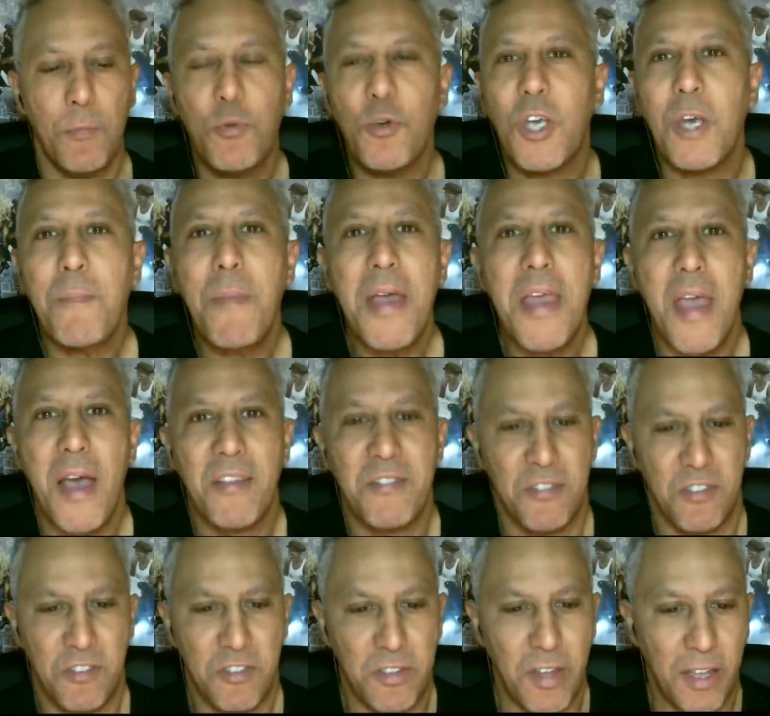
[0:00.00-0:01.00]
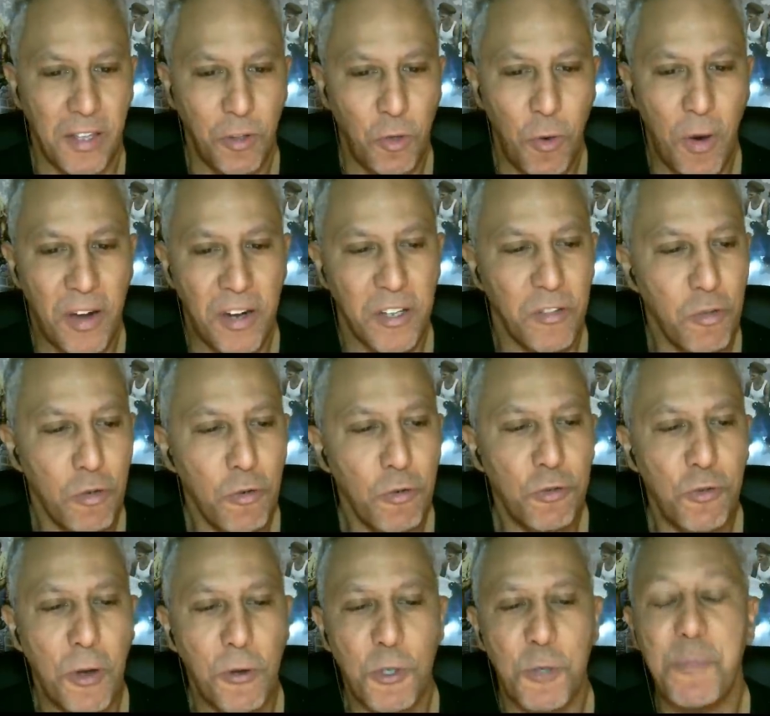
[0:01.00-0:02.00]
più che mai assistendo a
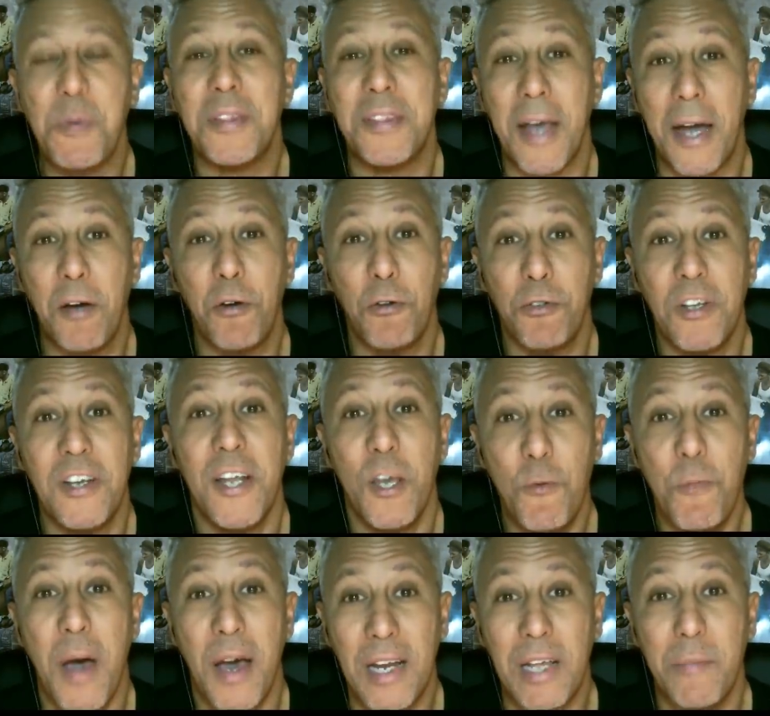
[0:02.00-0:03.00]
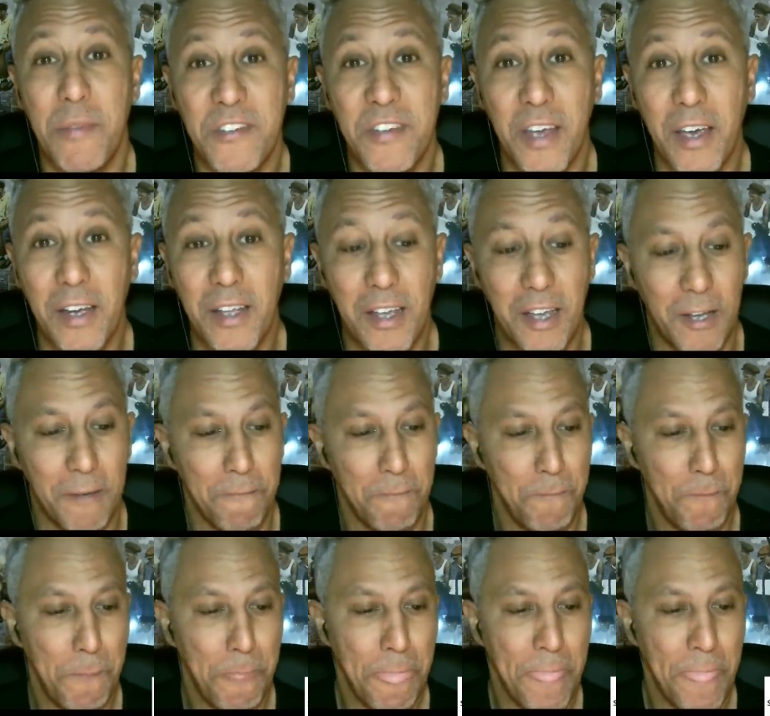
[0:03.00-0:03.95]
ritroso allo spettacolo delle umane miserie.